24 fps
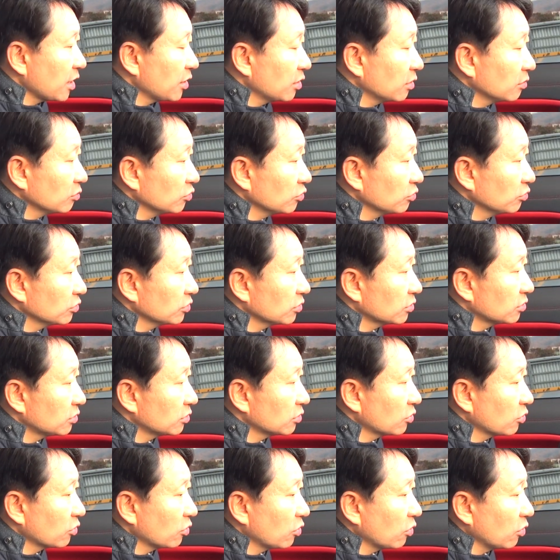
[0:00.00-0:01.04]
이런
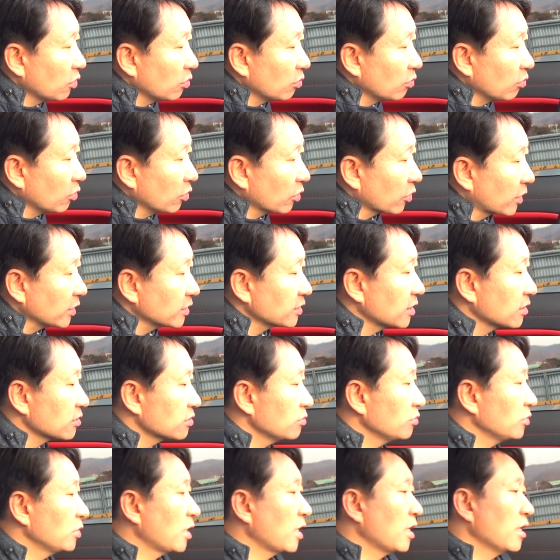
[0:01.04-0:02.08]
부분들도 뭐
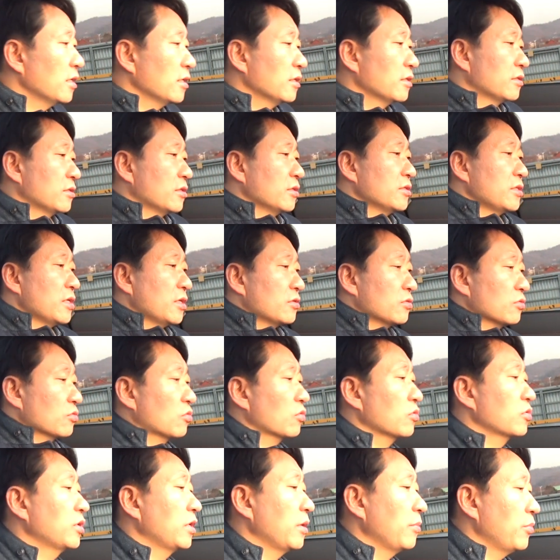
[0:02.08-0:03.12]
괜찮습니다
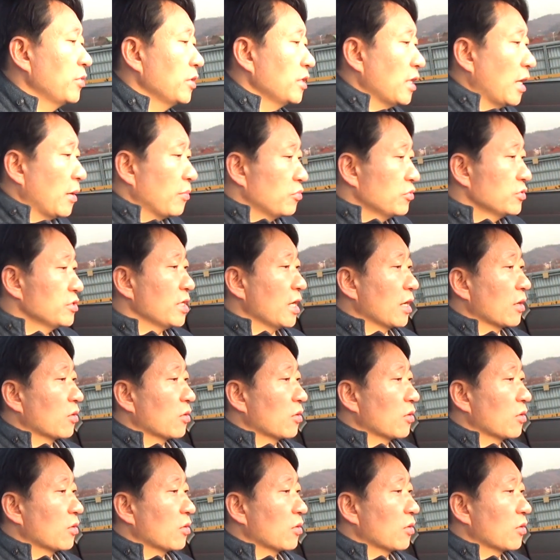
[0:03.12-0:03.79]
전체적으로 그래픽이 나쁘지